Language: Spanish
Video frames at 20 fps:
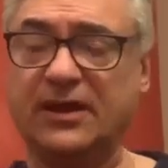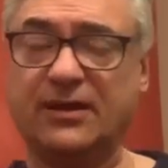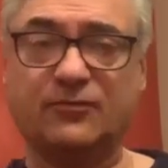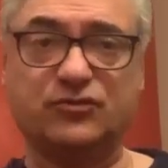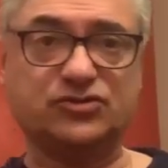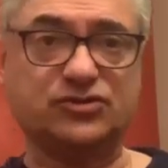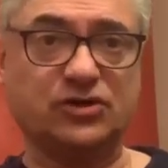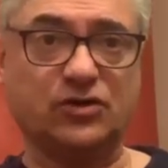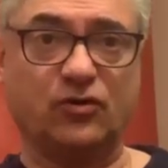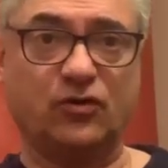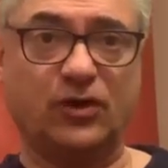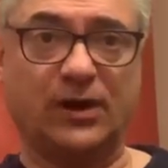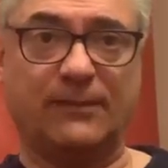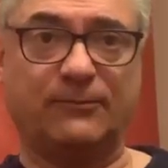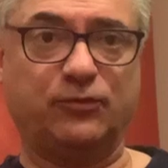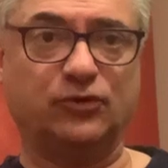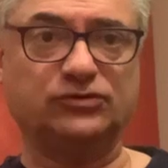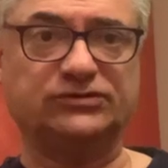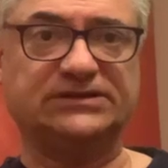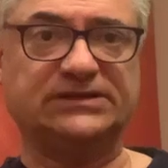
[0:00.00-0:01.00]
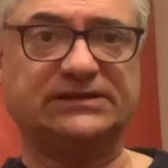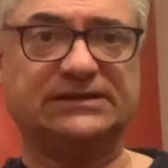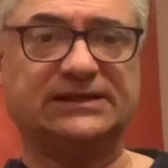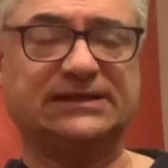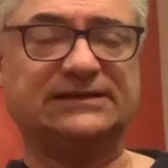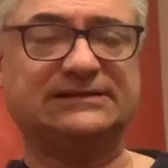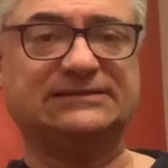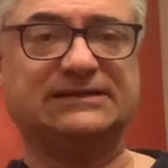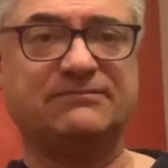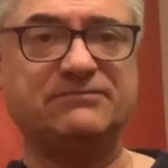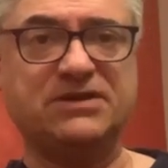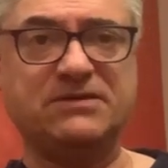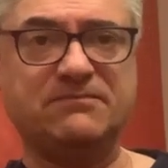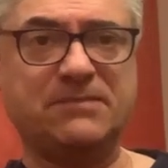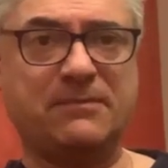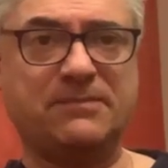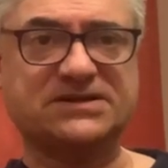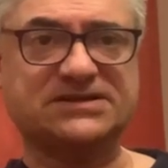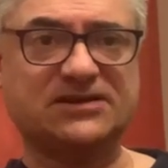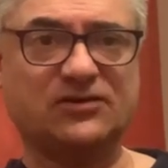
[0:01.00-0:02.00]
pues con la porta también
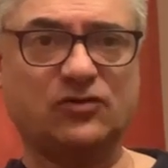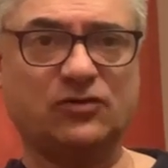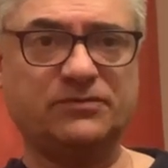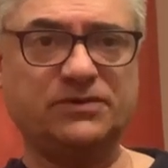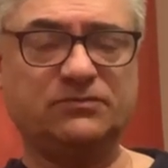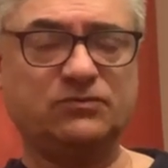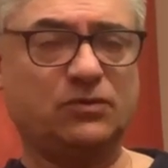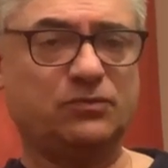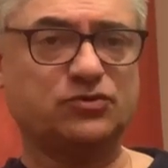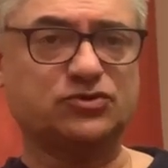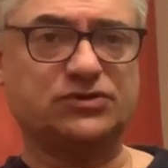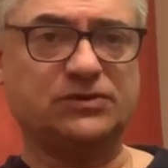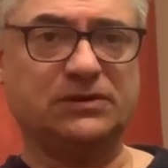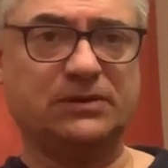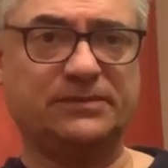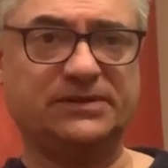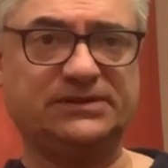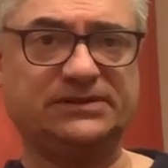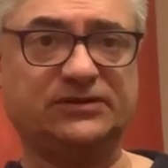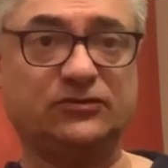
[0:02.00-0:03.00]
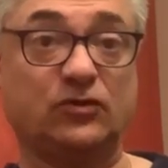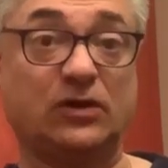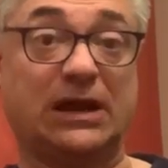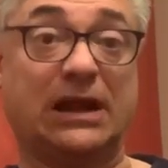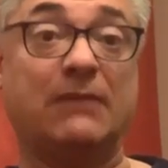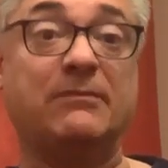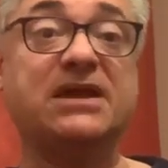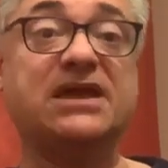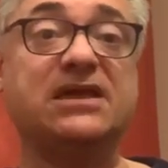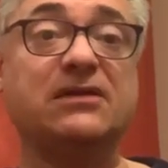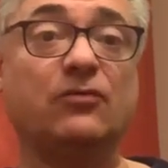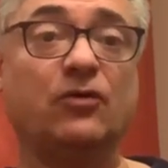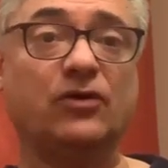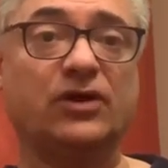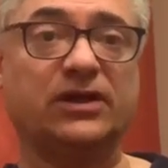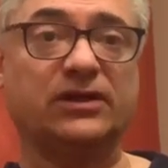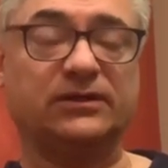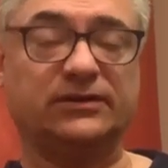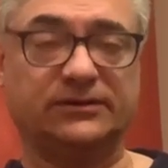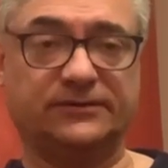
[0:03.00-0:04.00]
va a pasar lo mismo posiblemente, ojalá me
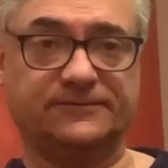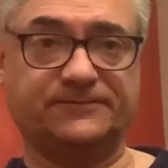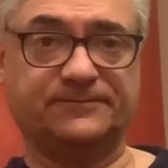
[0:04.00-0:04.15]
equivoque.